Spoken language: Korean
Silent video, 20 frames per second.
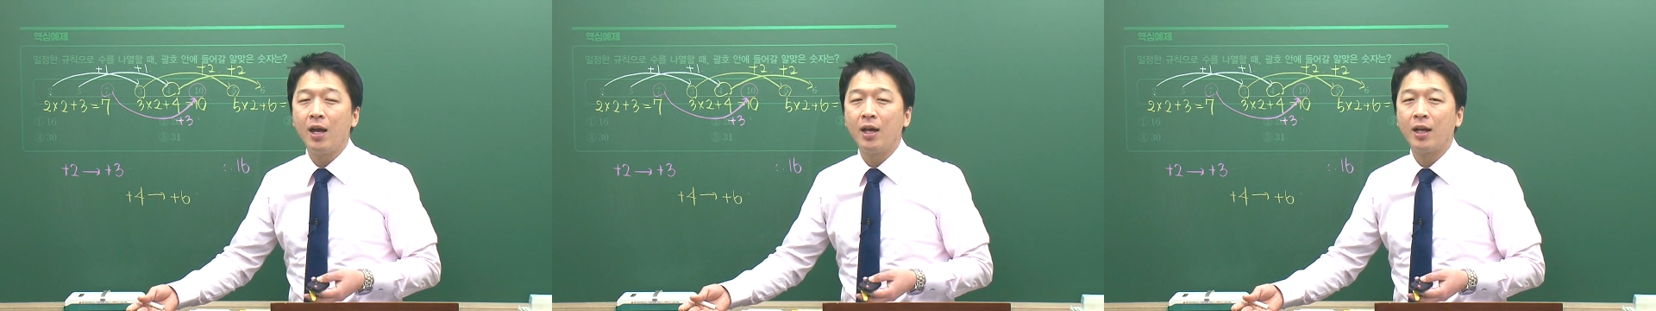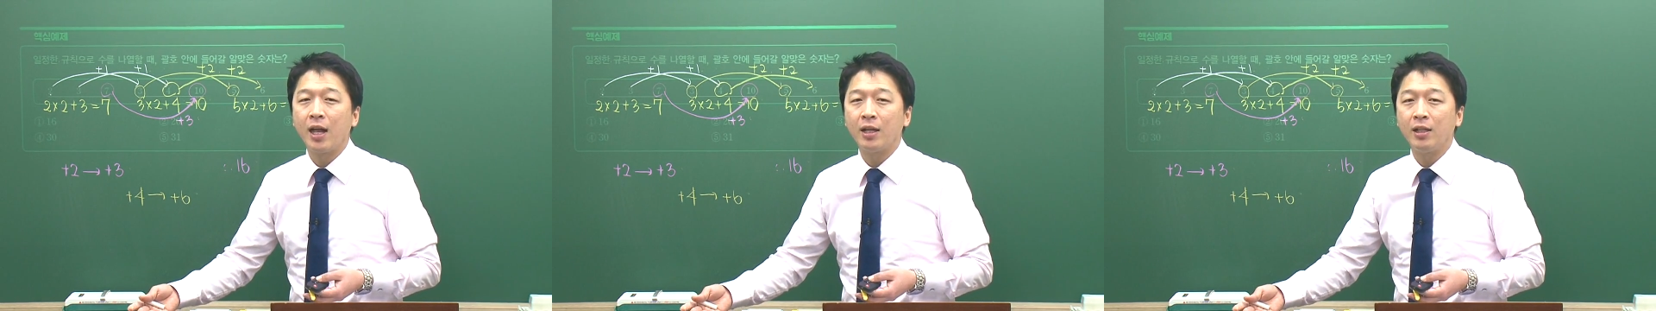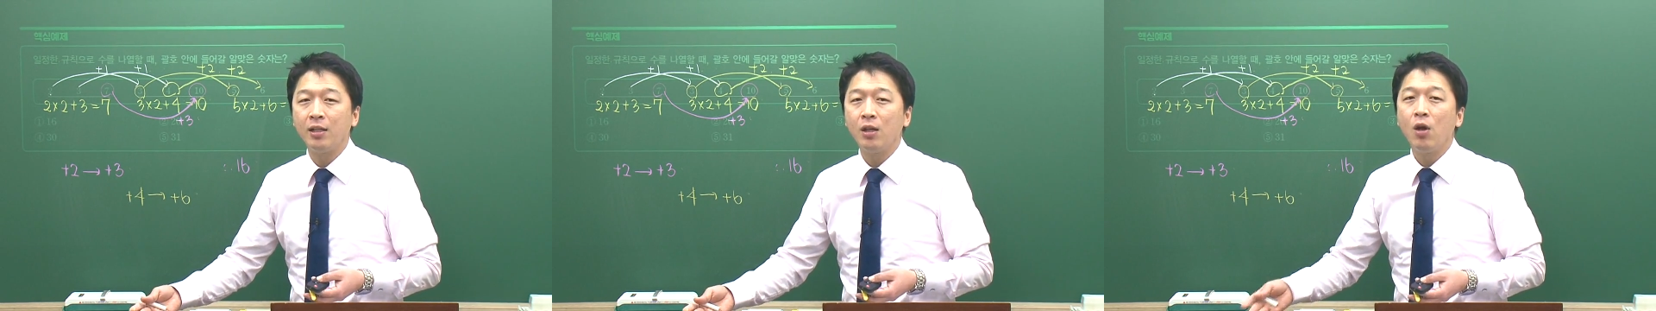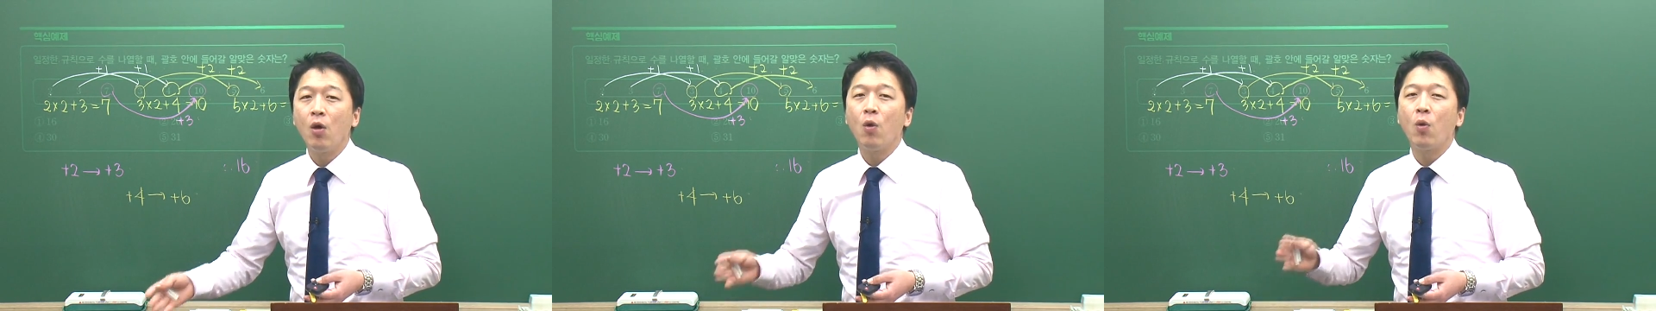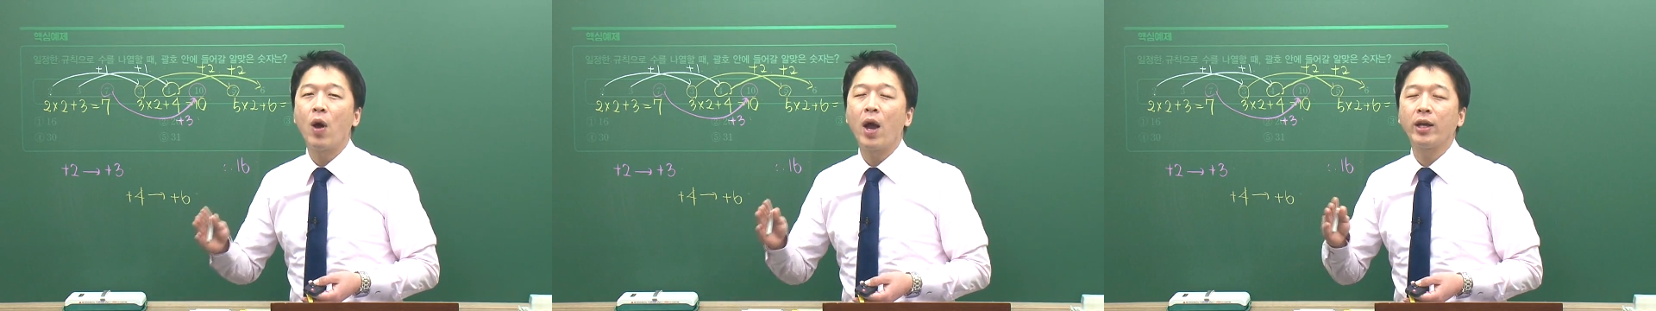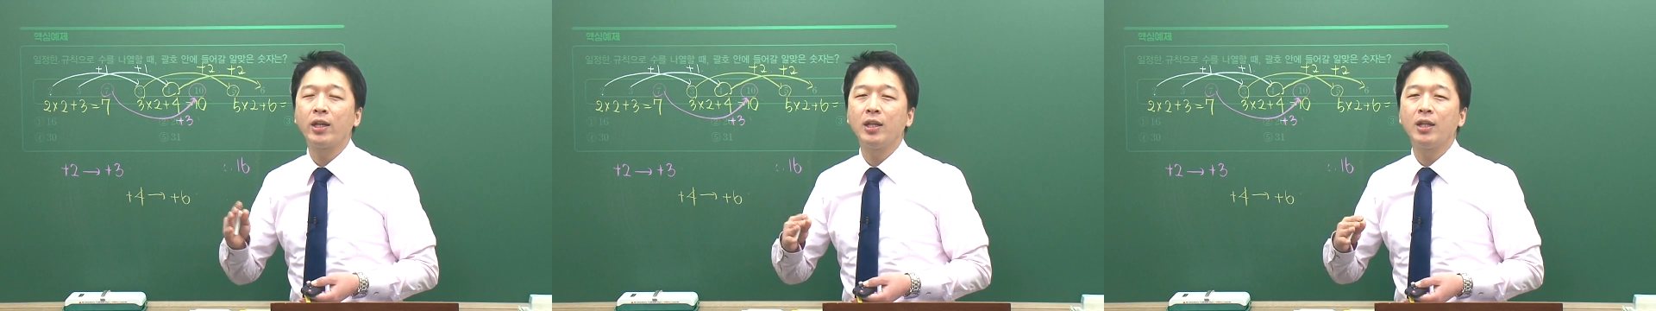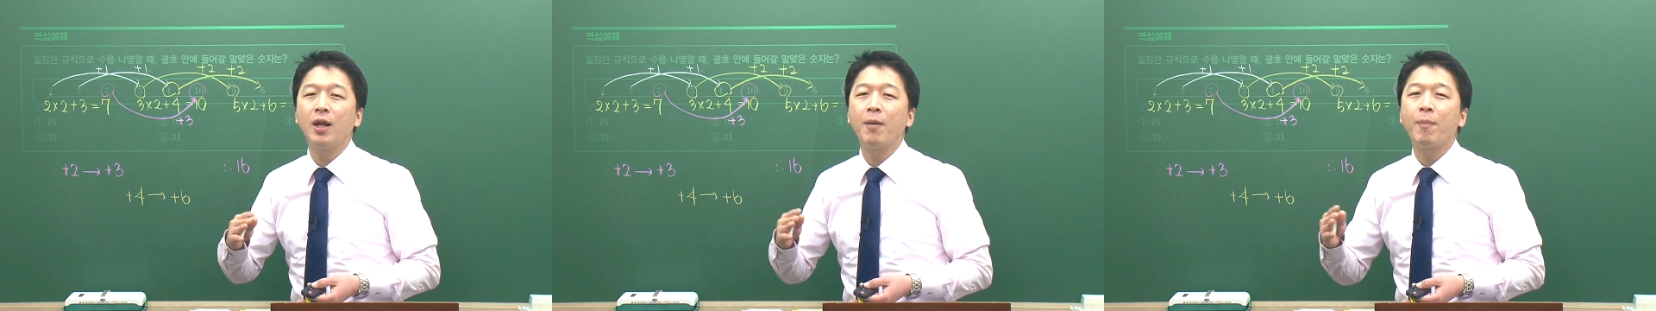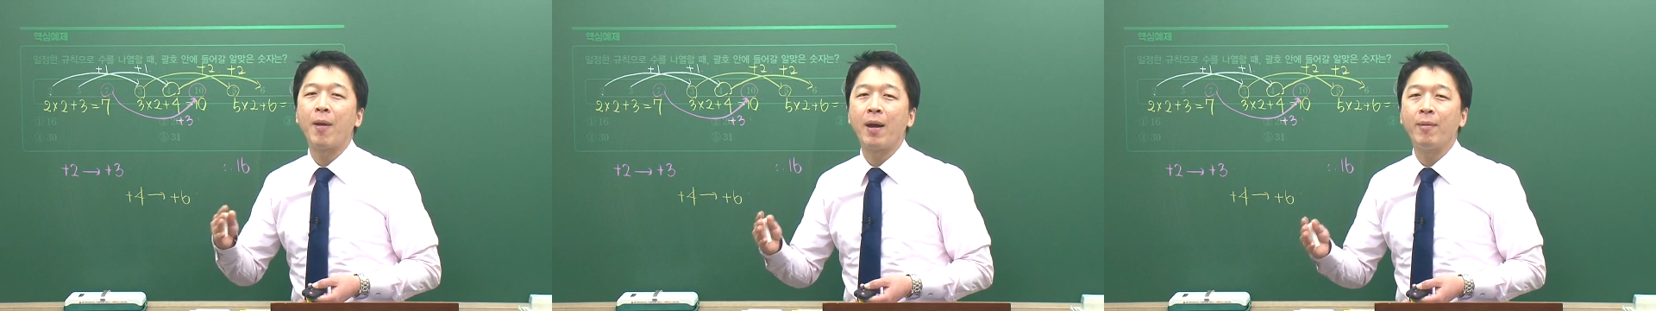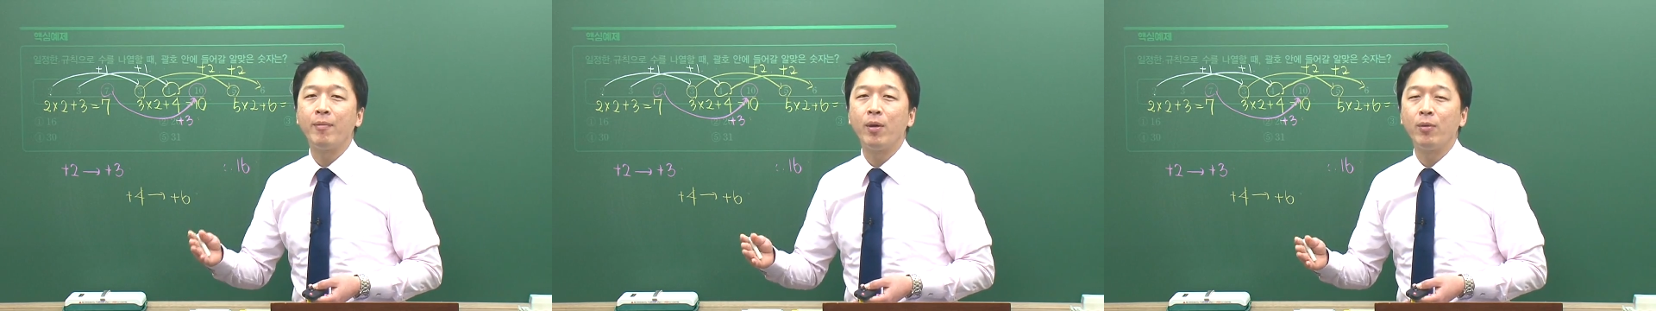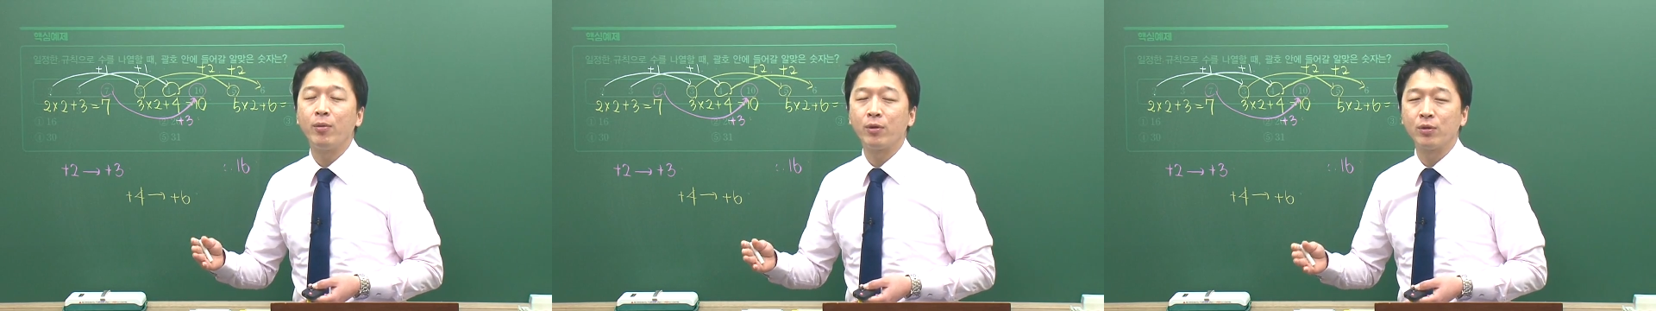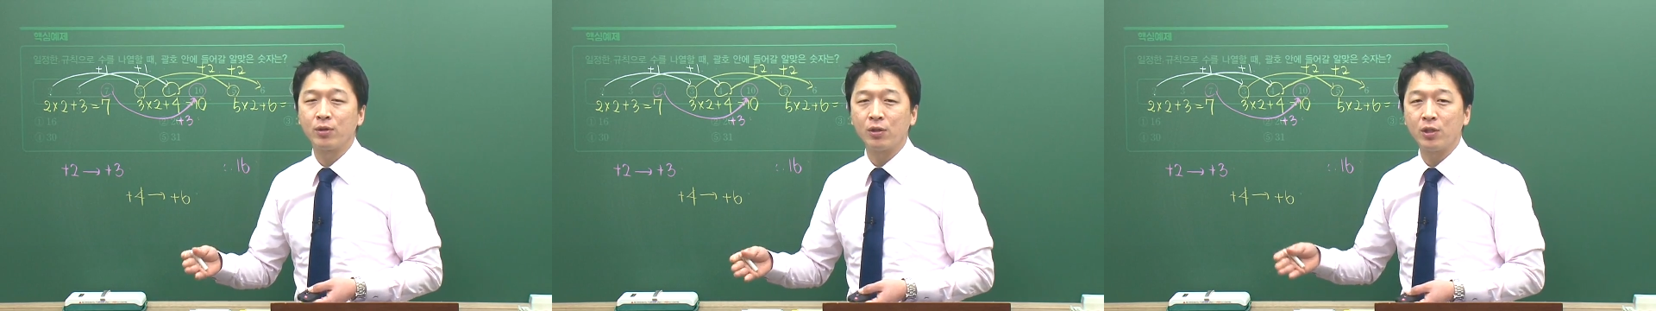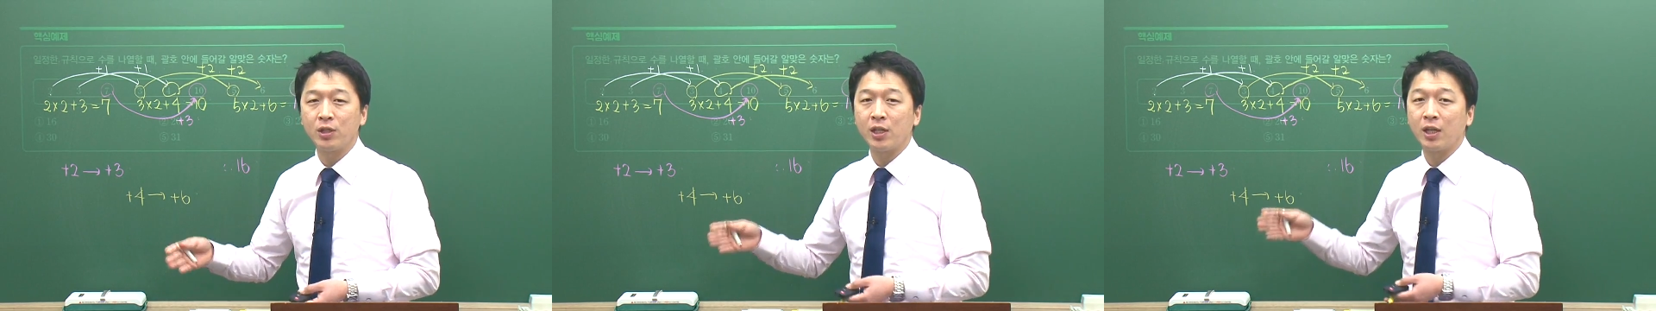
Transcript: 라는 확인의 방법으로서